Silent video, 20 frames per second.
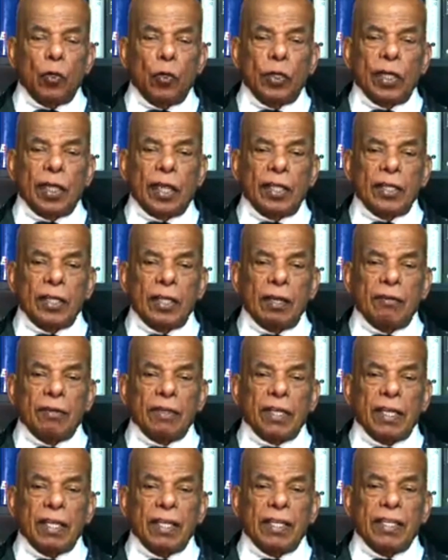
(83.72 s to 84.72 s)
லோகநாதன்
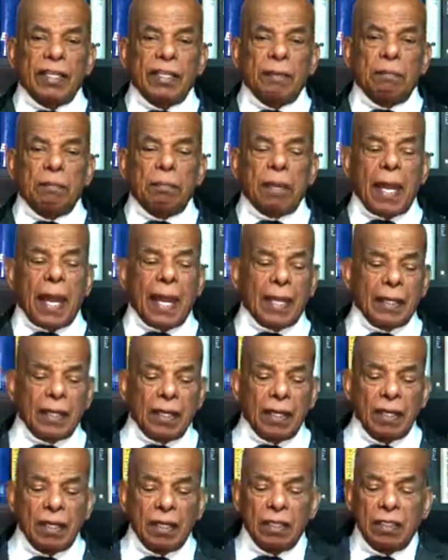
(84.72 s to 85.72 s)
அவர்கள் இந்த
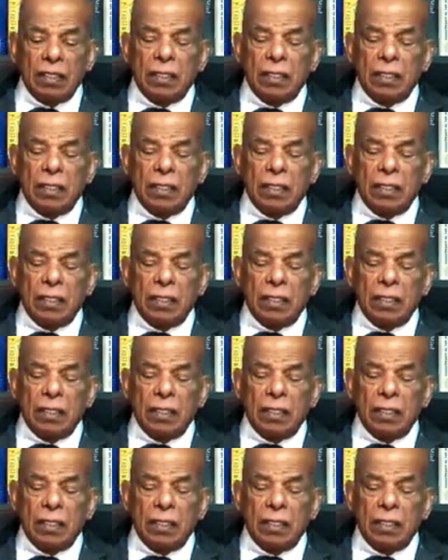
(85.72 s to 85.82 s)
பேங்க்